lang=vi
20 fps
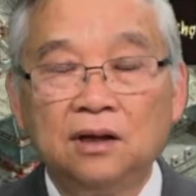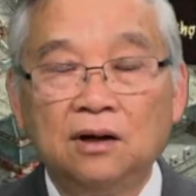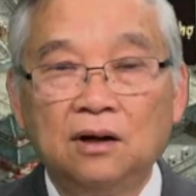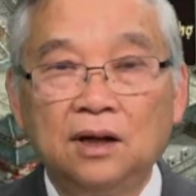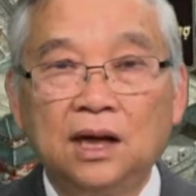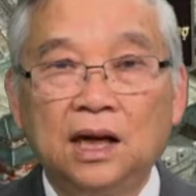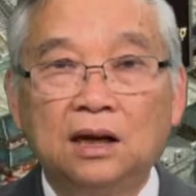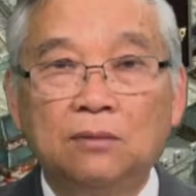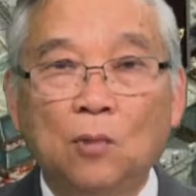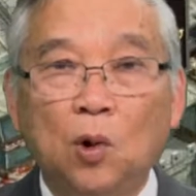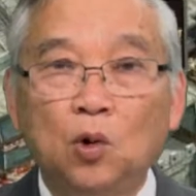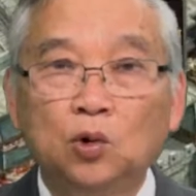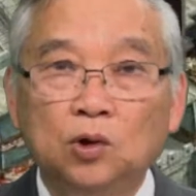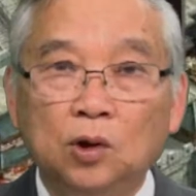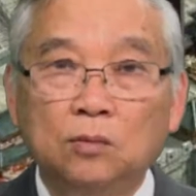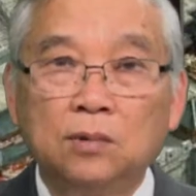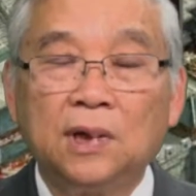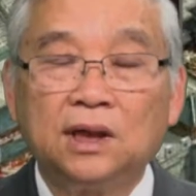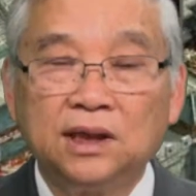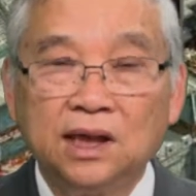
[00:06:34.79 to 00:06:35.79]
nói là bổ
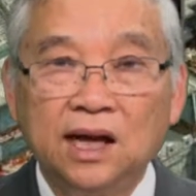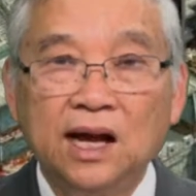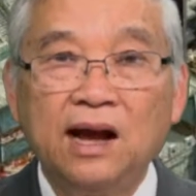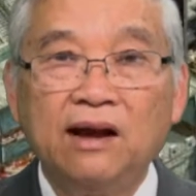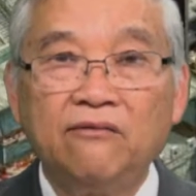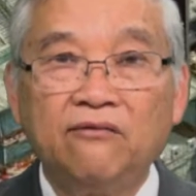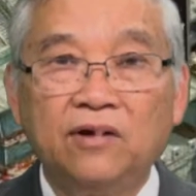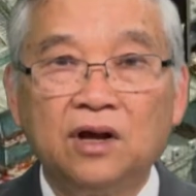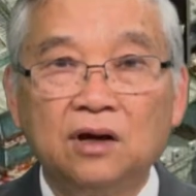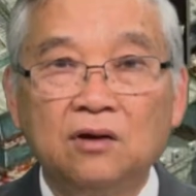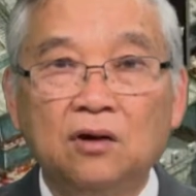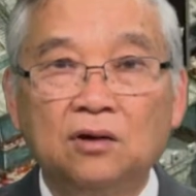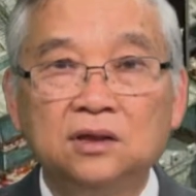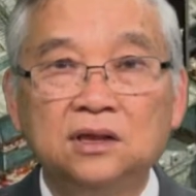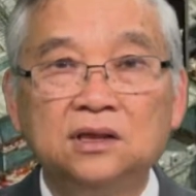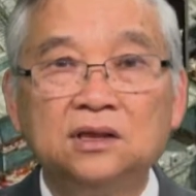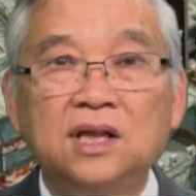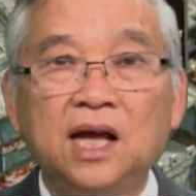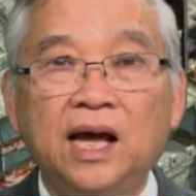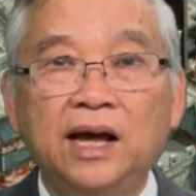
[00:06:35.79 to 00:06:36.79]
túc là tiếng hán việt còn
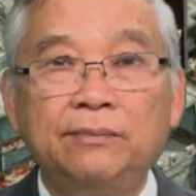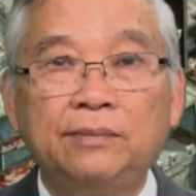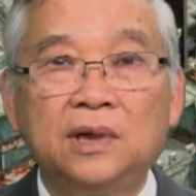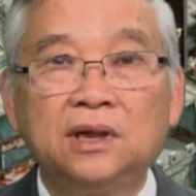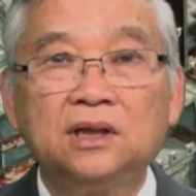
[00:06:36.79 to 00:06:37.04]
chữ thêm